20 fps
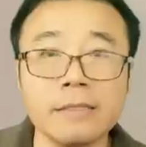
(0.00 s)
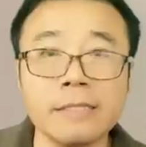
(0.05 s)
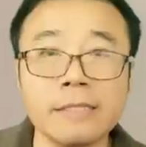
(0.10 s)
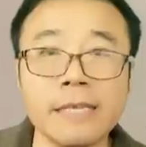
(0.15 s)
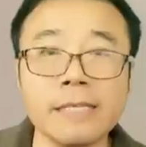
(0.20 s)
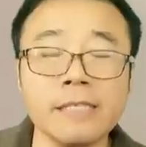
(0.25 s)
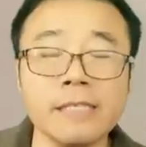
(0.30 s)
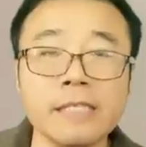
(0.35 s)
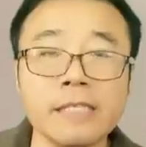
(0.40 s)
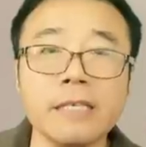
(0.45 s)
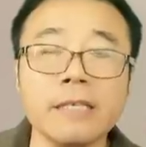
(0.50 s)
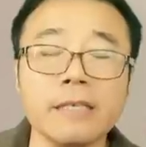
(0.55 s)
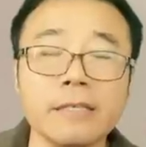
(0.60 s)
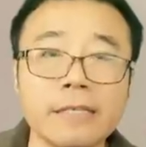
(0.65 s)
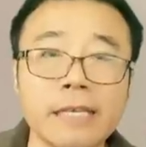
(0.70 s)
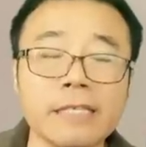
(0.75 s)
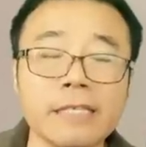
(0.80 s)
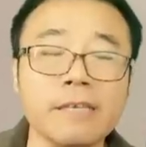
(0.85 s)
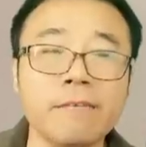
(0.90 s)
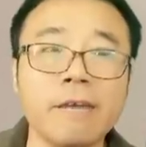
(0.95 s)
剪辑
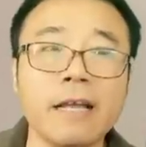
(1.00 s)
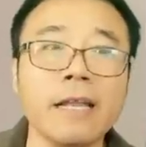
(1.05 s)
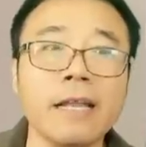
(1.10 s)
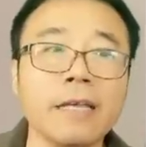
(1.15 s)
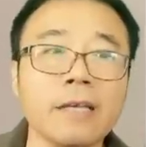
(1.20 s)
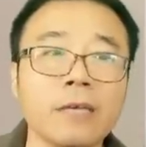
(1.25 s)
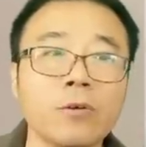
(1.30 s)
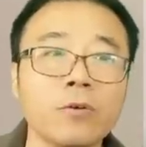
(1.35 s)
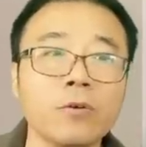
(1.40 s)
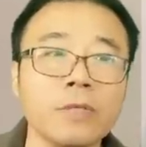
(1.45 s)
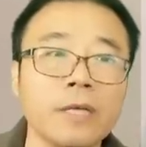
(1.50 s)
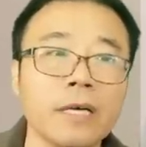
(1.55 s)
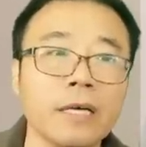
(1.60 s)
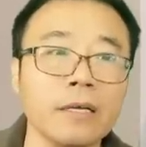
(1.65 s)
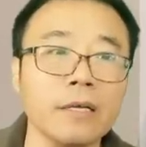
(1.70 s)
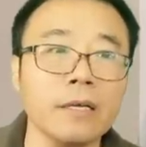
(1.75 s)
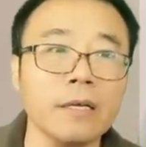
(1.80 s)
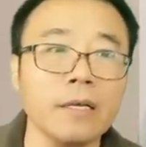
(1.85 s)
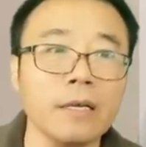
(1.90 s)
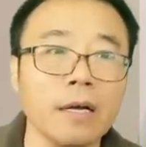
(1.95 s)
剪辑完了以后
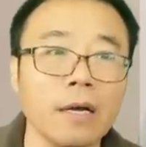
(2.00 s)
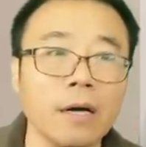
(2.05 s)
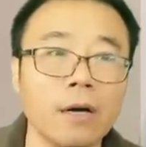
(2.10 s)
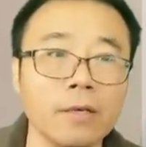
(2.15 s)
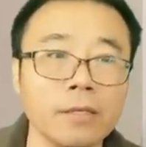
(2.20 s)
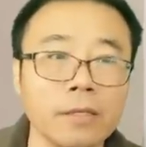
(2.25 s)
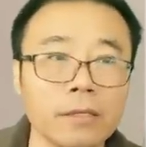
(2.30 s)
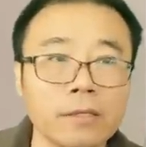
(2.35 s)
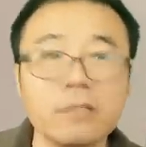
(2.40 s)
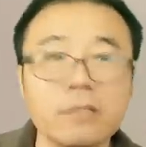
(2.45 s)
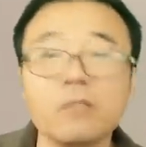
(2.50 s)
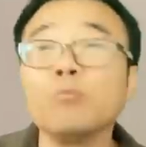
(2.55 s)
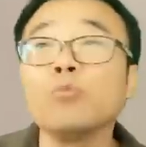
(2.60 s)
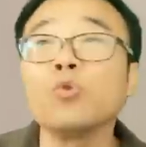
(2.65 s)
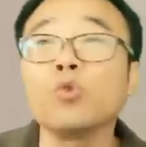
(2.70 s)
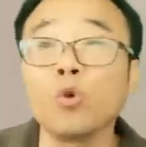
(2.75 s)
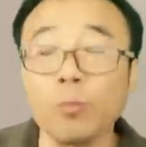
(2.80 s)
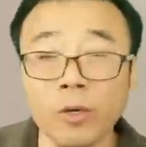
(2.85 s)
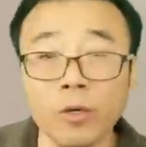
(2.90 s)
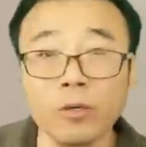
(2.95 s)
呢，好像字
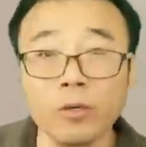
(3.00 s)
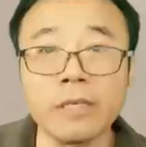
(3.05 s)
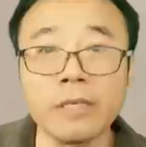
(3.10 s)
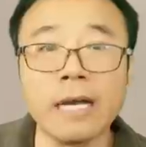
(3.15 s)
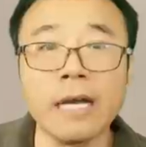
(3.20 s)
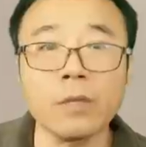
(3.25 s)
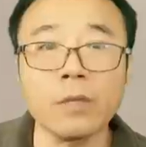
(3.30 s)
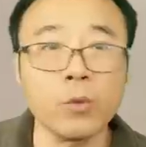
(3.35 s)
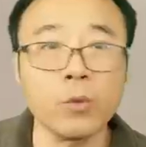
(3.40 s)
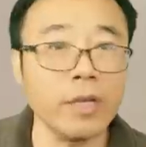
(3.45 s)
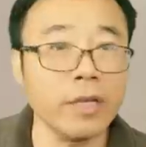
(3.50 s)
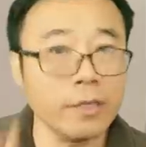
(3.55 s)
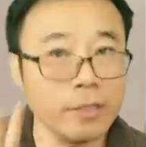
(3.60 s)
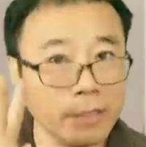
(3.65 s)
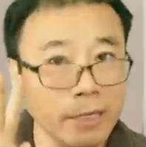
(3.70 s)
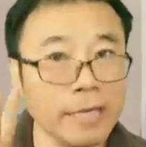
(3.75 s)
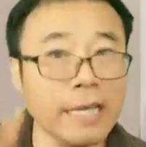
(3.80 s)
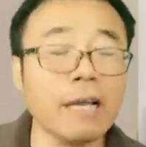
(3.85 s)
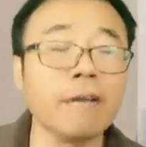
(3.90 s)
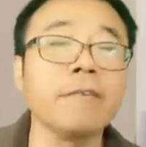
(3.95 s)
幕都没有加，
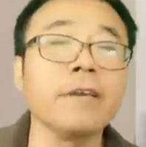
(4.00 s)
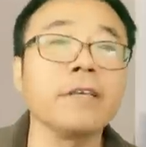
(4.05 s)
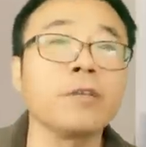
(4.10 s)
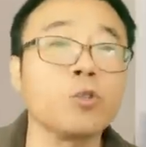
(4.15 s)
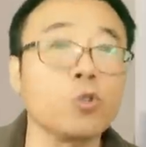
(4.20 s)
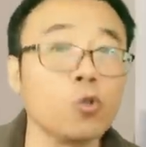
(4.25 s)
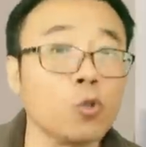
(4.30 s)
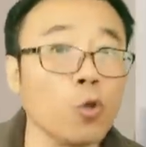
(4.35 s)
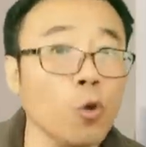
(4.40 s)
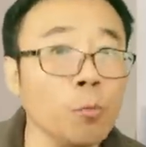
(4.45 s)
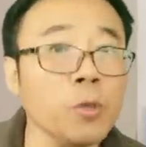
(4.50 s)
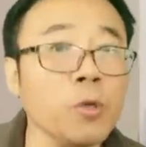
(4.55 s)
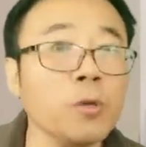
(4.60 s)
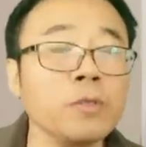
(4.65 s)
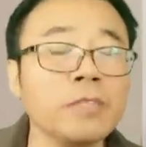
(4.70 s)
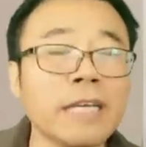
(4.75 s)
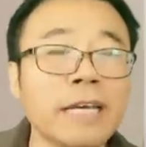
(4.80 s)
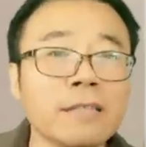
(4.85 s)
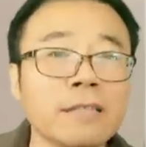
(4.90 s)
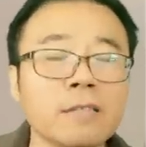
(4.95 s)
对，这两位都没
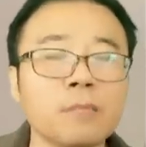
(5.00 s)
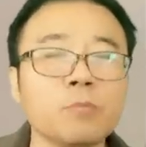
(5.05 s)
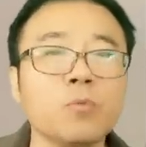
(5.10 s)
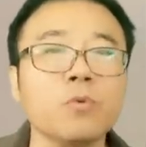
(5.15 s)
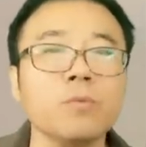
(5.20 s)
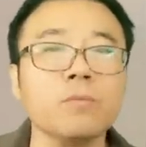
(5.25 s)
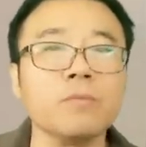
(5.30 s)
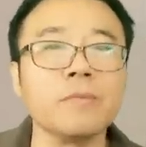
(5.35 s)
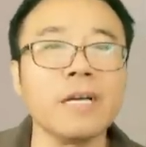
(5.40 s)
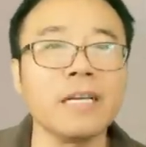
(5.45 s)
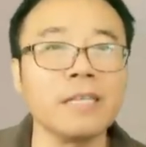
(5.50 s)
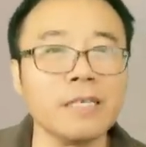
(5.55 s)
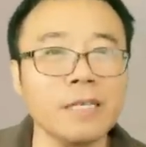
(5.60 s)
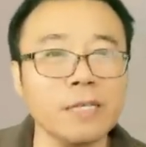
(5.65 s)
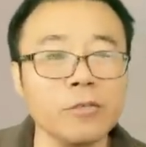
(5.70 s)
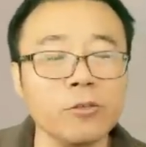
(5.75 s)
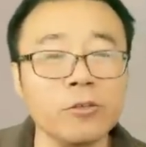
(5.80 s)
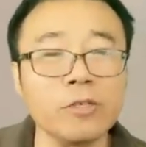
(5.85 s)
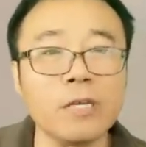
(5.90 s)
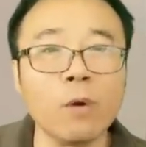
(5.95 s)
有加字幕啊，
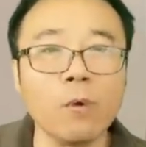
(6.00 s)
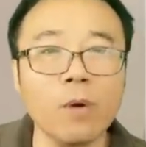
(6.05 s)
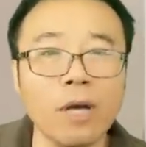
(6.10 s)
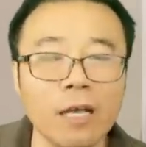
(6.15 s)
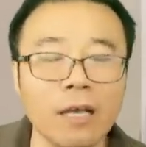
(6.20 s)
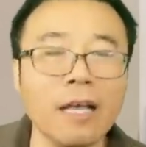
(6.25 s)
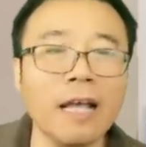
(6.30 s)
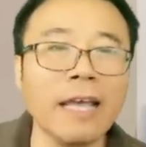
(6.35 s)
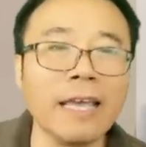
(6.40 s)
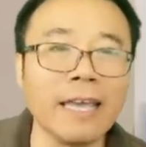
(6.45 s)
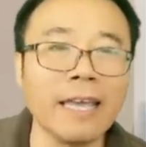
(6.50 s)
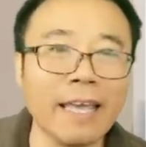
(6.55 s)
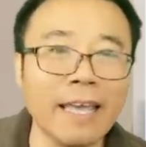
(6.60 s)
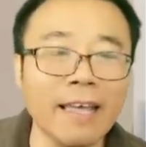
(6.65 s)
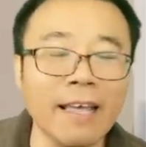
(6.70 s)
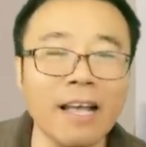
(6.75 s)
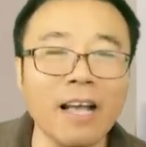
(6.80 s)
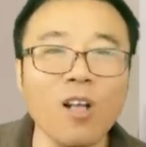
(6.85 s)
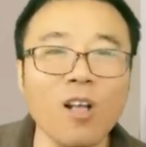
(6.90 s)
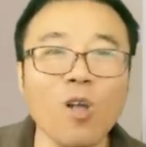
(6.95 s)
这个就让我很汗
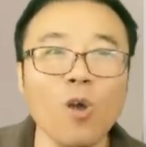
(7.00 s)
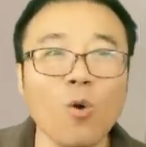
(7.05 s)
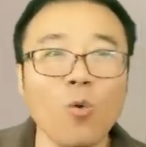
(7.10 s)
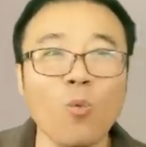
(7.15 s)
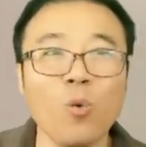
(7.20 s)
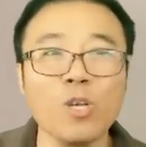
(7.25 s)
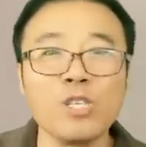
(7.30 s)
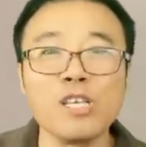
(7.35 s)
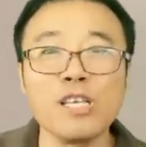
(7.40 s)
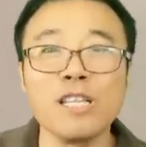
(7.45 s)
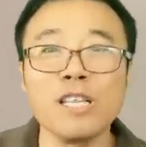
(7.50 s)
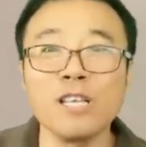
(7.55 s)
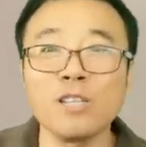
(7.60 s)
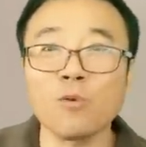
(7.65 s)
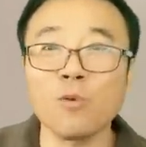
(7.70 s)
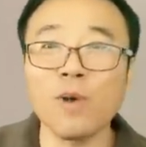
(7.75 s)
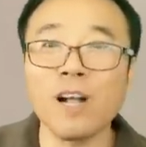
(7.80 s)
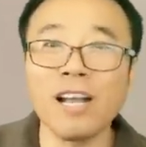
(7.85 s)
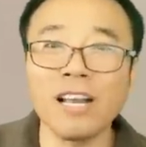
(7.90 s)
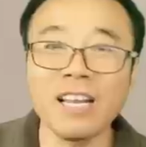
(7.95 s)
颜啊，我现
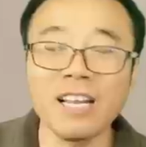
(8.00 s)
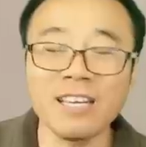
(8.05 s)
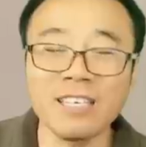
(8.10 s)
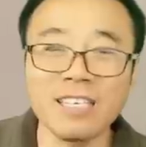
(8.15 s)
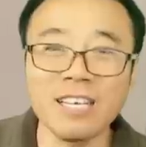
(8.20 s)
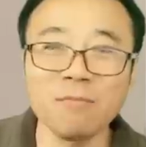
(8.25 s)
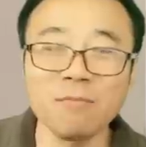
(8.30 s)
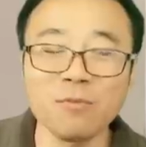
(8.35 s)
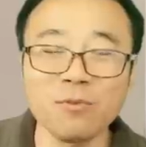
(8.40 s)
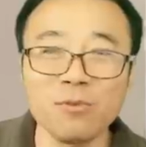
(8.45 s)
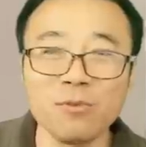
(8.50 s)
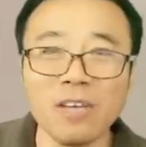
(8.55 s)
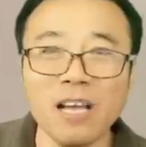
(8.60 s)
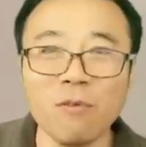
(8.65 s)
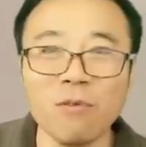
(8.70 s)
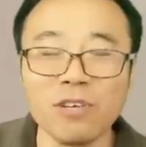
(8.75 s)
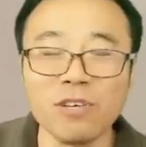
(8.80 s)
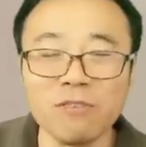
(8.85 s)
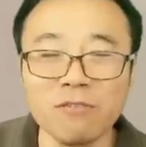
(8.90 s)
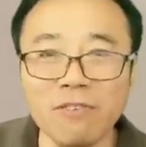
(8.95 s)
在的观看量上不去
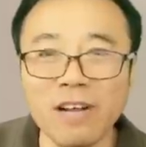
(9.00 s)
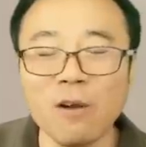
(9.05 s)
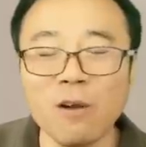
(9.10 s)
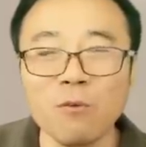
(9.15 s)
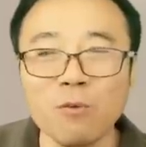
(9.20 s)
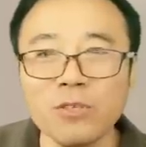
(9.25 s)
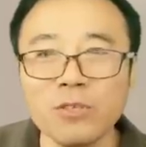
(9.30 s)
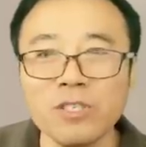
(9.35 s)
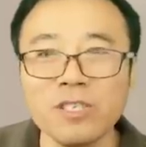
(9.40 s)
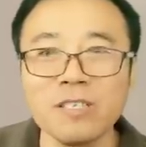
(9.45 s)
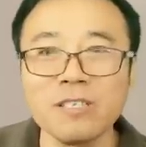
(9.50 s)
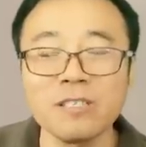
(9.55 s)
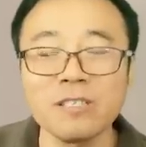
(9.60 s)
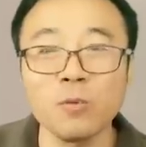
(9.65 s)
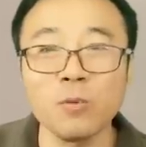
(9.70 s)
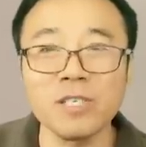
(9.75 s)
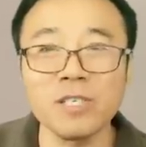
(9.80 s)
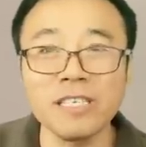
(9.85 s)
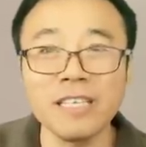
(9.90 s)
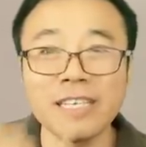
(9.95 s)
啊，我是挖空心
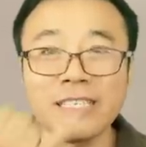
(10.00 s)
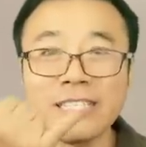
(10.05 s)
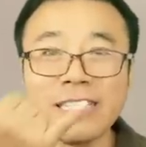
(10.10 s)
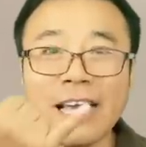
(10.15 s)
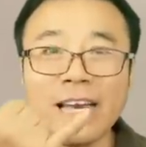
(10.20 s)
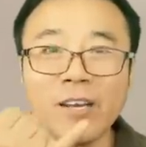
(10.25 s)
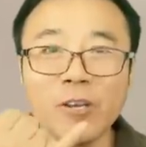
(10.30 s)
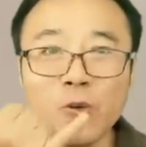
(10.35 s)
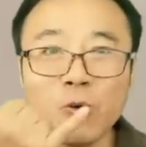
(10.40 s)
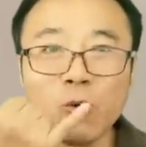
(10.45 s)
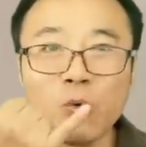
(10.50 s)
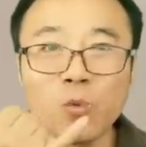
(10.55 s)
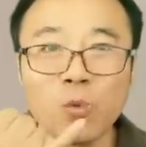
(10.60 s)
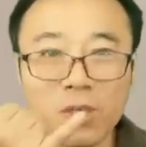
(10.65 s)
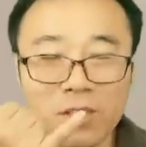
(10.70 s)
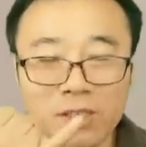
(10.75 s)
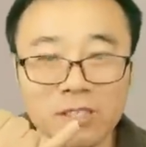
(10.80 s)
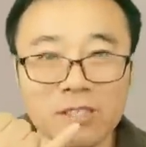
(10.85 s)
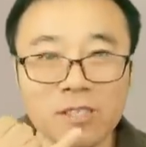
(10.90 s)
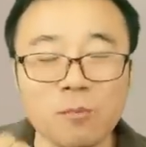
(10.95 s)
思，我现在加六
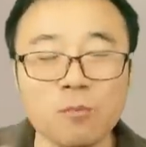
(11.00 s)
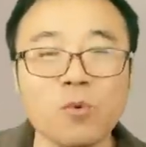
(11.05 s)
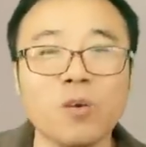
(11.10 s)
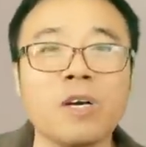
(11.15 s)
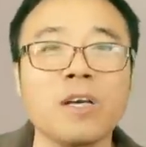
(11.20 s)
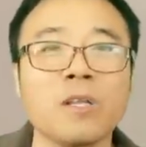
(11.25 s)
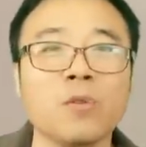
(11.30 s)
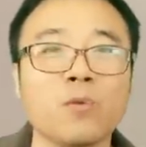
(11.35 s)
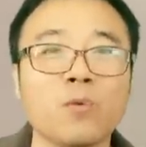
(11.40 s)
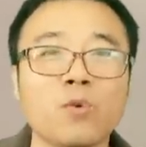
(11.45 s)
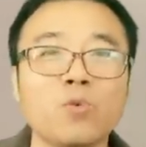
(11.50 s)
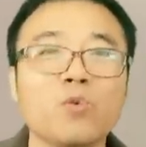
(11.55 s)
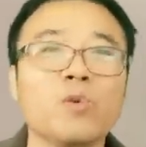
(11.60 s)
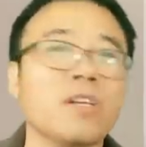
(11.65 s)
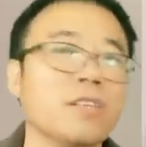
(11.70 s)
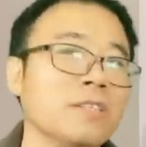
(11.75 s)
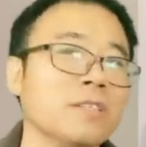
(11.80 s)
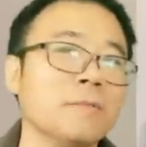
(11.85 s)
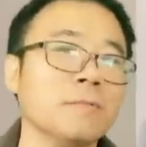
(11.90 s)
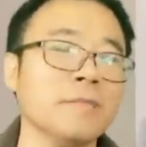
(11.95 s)
国的字幕，很多
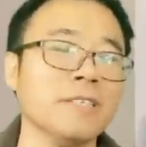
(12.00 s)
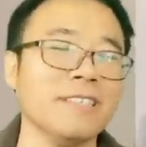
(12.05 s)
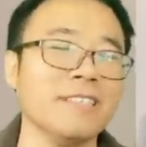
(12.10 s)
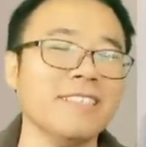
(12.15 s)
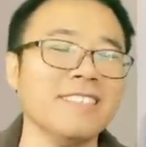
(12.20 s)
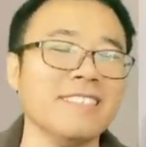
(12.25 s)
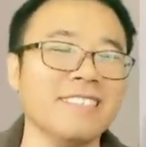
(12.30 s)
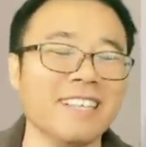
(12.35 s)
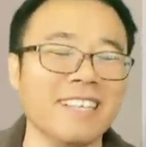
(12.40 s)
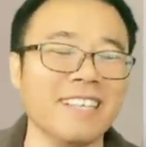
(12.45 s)
重要的视频，